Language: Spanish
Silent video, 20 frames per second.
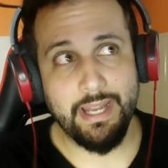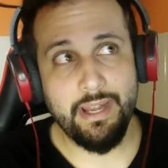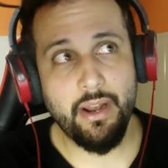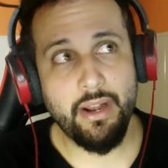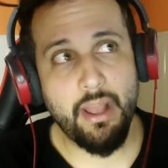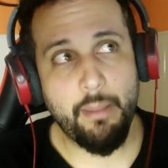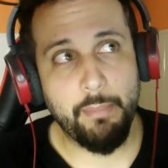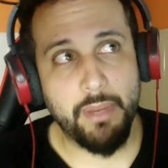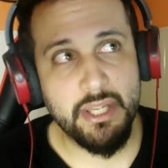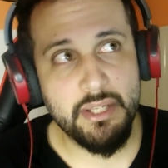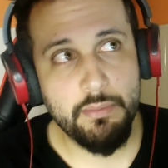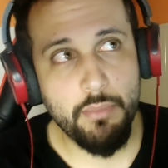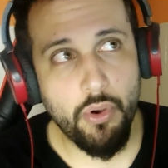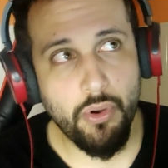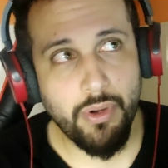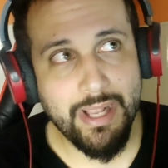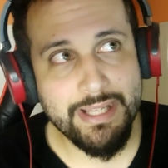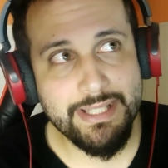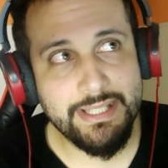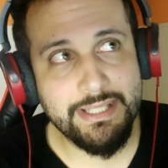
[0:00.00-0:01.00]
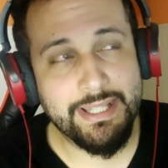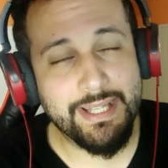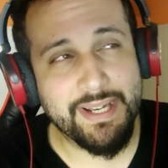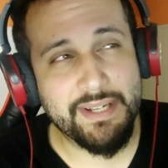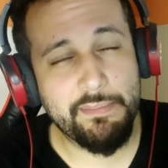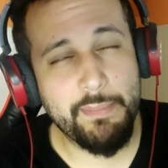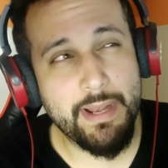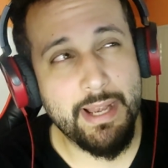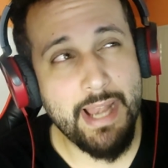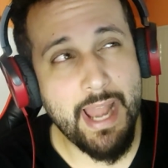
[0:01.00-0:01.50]
Tiene ahora mismo casi
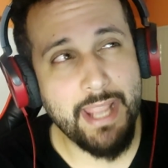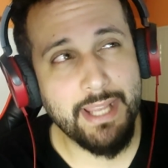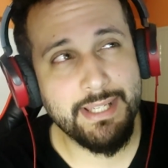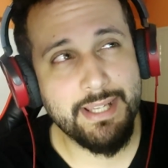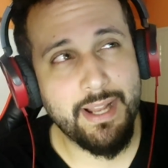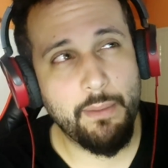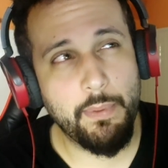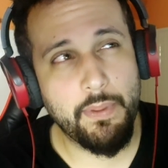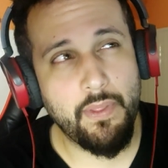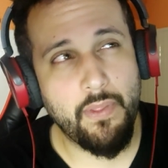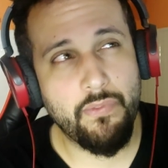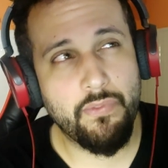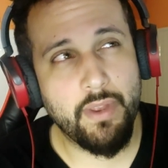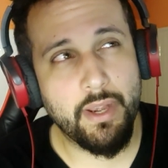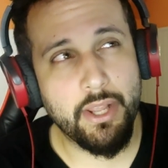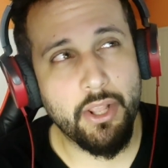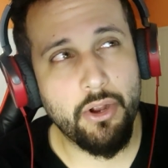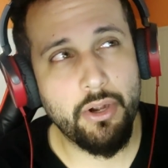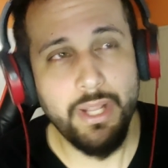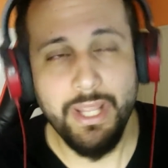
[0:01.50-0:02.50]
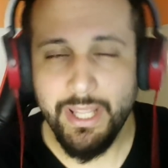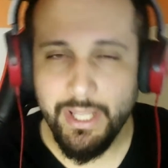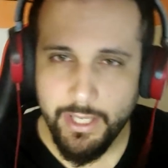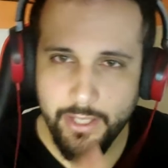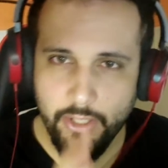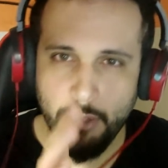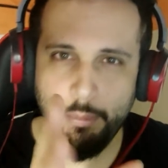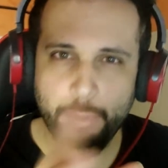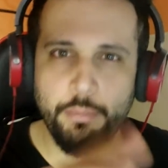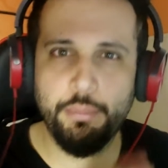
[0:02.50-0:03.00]
3.000 likes el vídeo anterior y
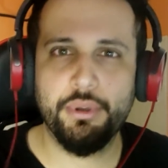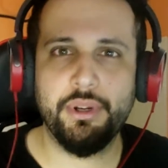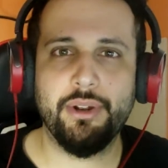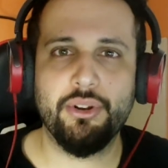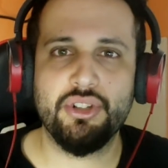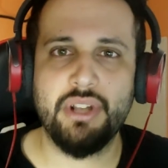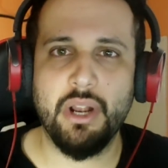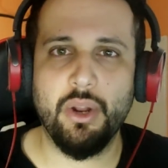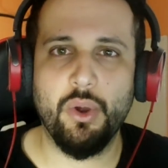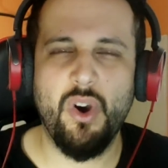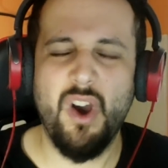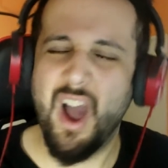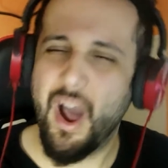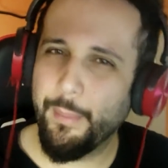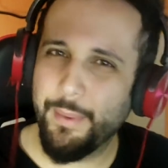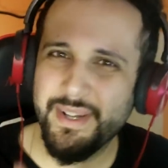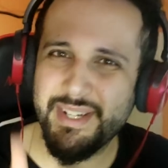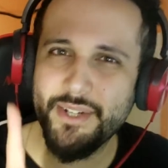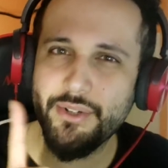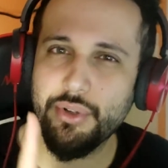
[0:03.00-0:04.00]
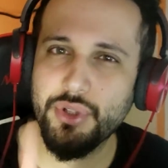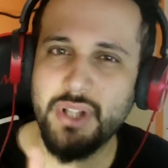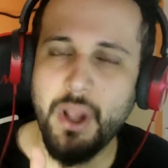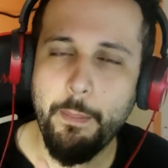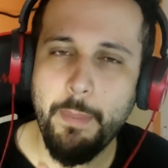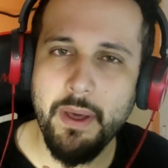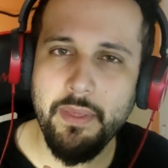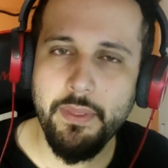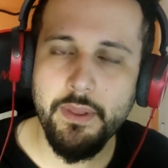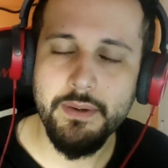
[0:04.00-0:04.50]
quiero proponeros algo, a ver si sois
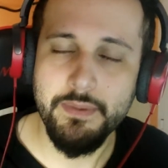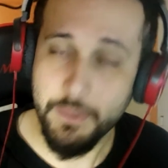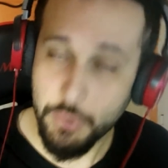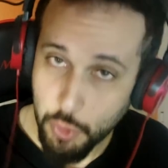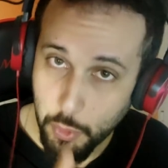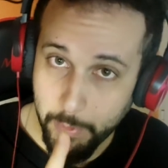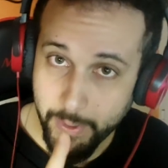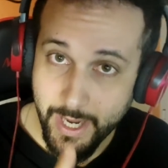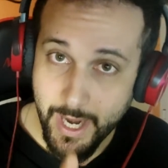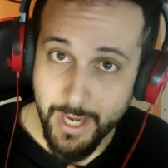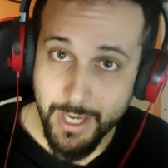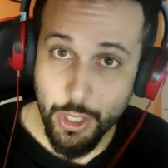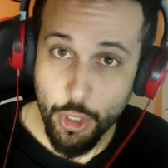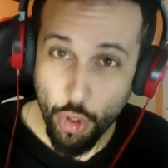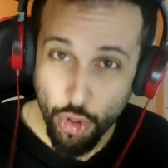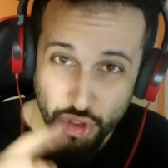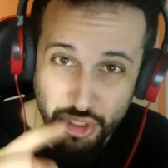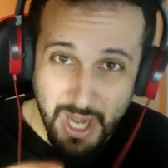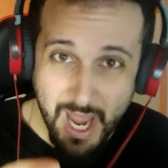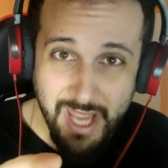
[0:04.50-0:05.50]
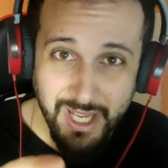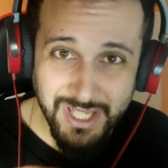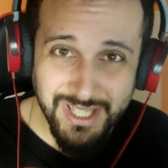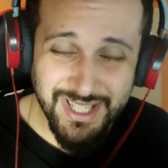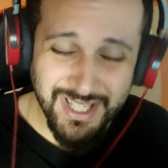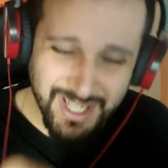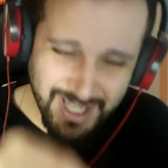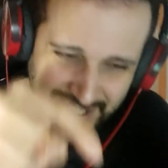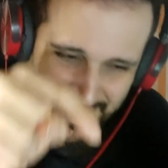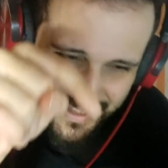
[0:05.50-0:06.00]
capaces de superar los likes
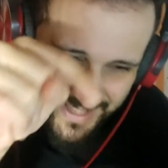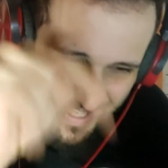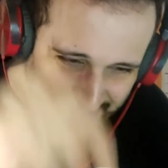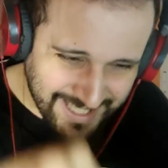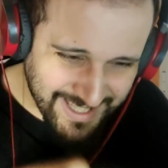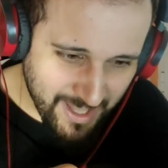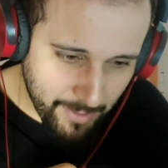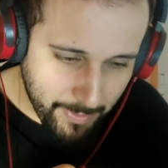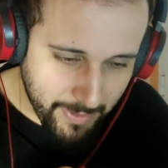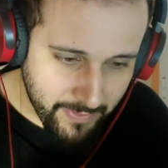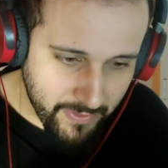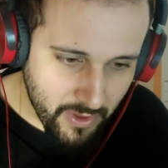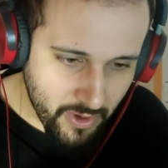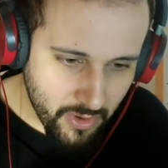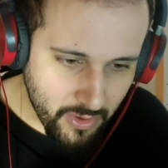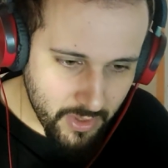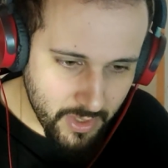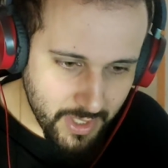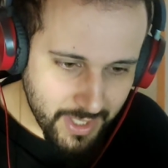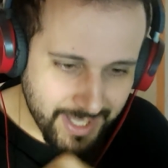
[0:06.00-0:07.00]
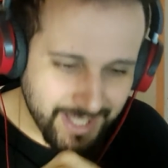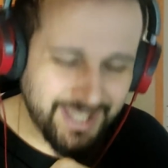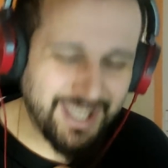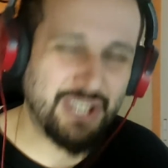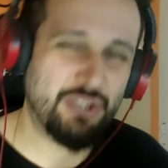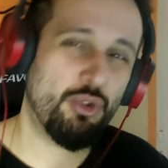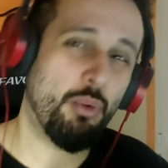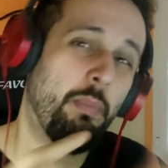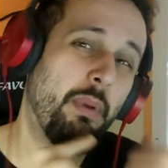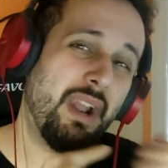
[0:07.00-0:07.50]
de este vídeo
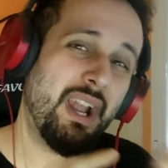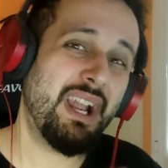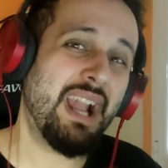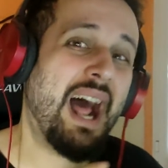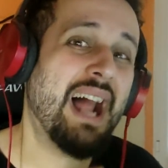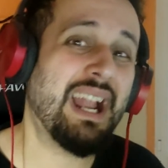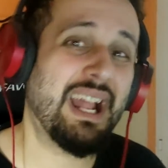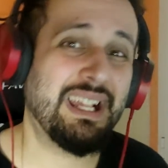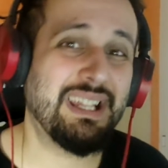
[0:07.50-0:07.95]
que superen al